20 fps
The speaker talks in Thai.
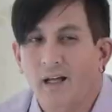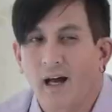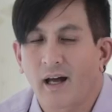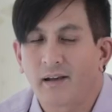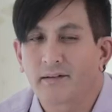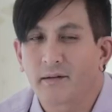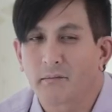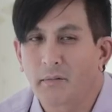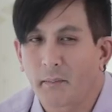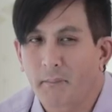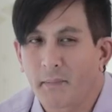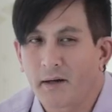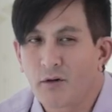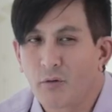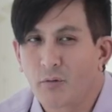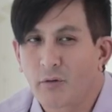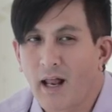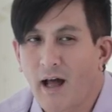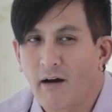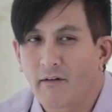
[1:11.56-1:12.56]
ถ้าสำหรับอา
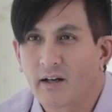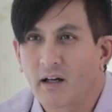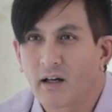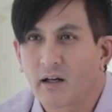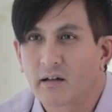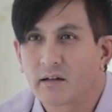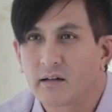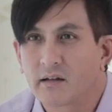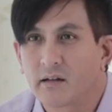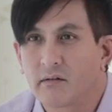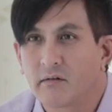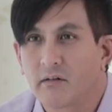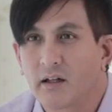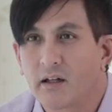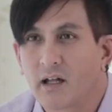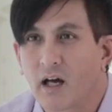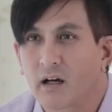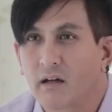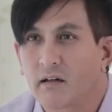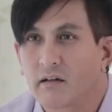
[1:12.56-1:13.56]
ยุแล้วเนี่ย ก็ถือว่า
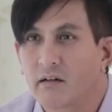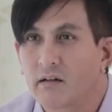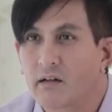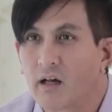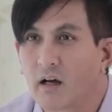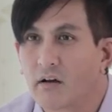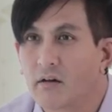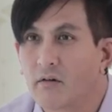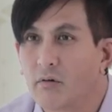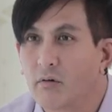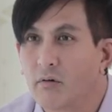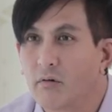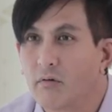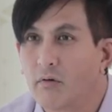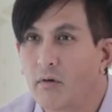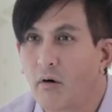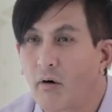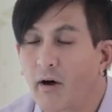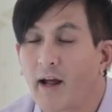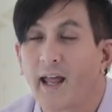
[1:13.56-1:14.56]
ยังยังดู
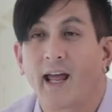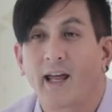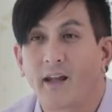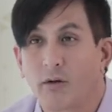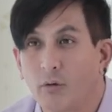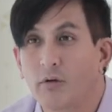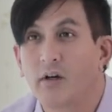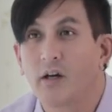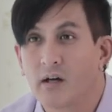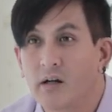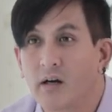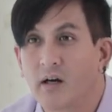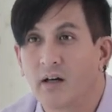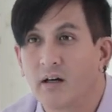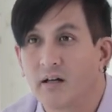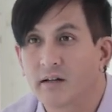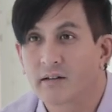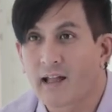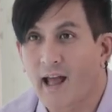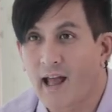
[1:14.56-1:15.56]
โอเคอยู่เย
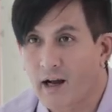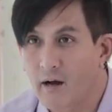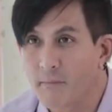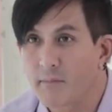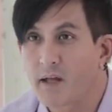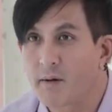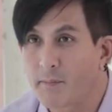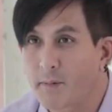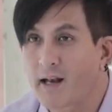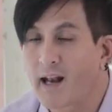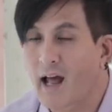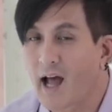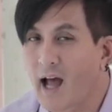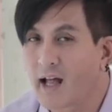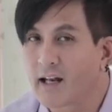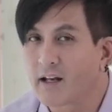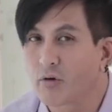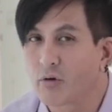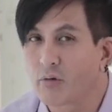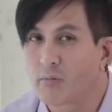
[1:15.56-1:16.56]
อะๆ แต่ก็มีปัญหา
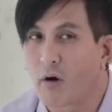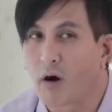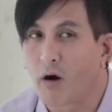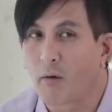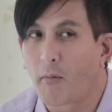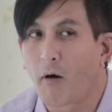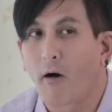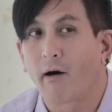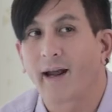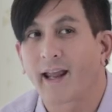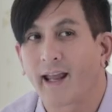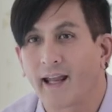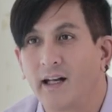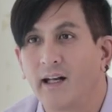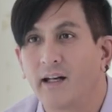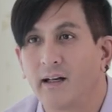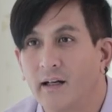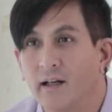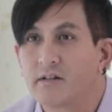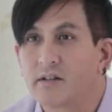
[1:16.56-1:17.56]
ที่คุณหมอมองเห็น
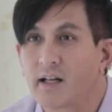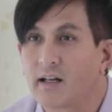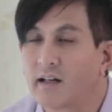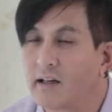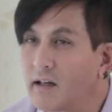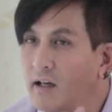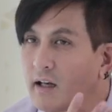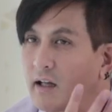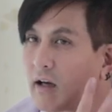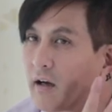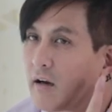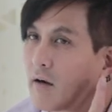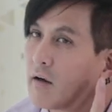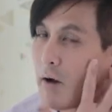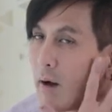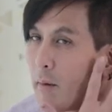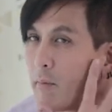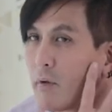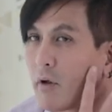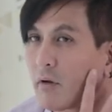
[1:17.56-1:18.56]
เช่นเรื่องค
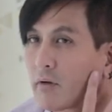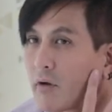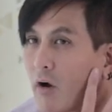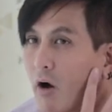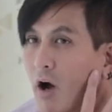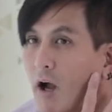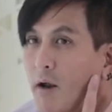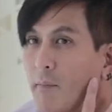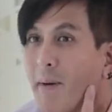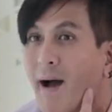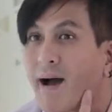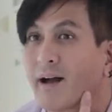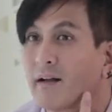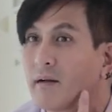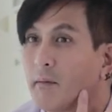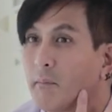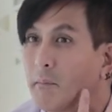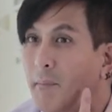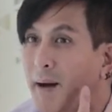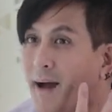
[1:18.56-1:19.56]
วามเบื่อคอยบาง
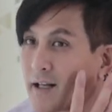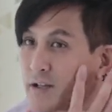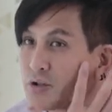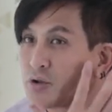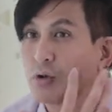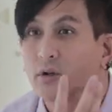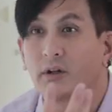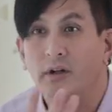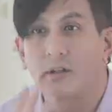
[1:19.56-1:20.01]
บางจุด